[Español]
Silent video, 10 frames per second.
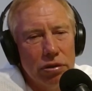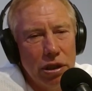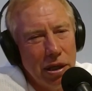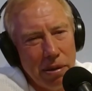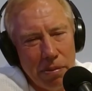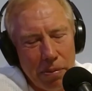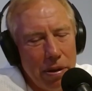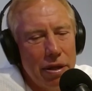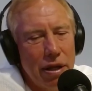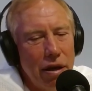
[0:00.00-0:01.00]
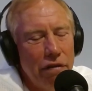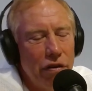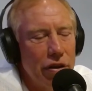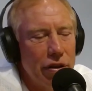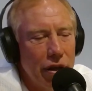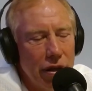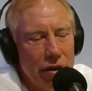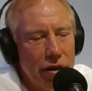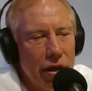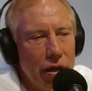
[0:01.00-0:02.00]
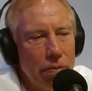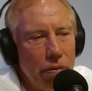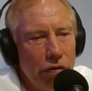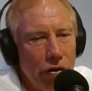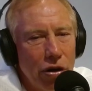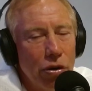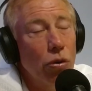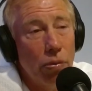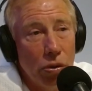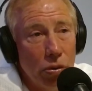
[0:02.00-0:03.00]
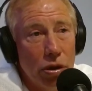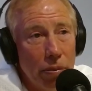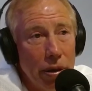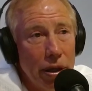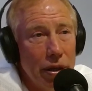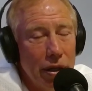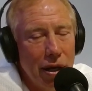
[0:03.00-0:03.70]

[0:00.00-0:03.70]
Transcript: Sí que me parece la fuerza de ese equipo fue el grupo justamente,